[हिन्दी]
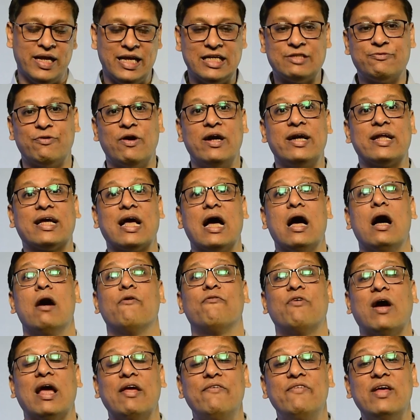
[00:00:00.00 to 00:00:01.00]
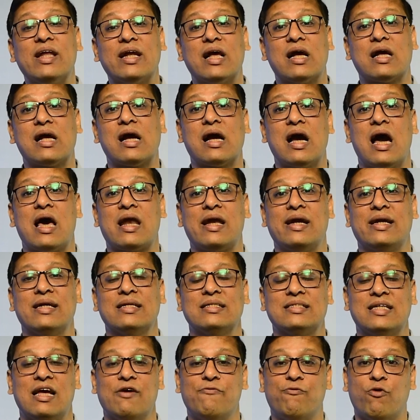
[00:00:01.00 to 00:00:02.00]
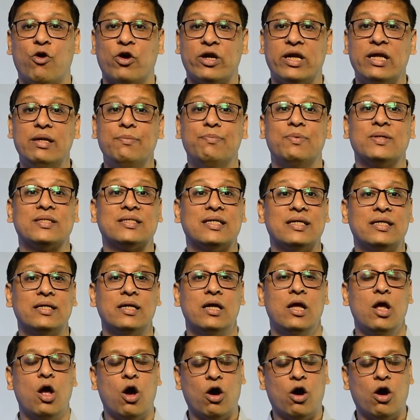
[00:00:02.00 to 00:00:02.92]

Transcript: इस फंड का फाइव ईयर का कगार रिटर्न है 14 परसेंट